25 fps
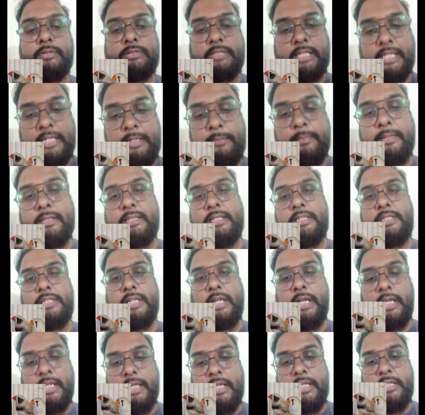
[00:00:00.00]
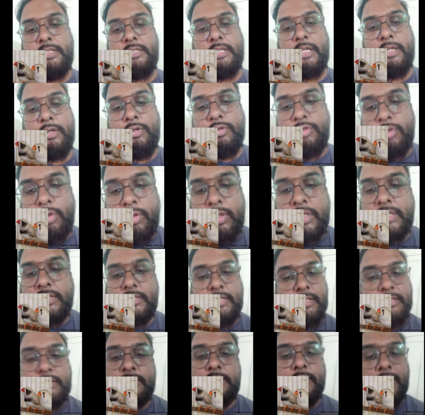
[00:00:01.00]
तो वो जाहरी बात है शाहाना शान
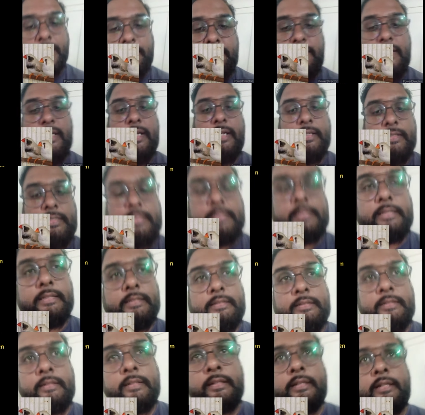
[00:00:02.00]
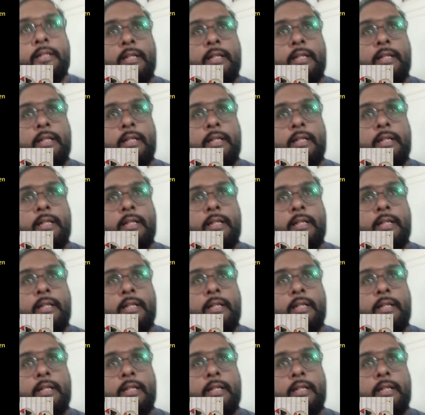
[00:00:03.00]
शौकत से ट्रैवल करते थे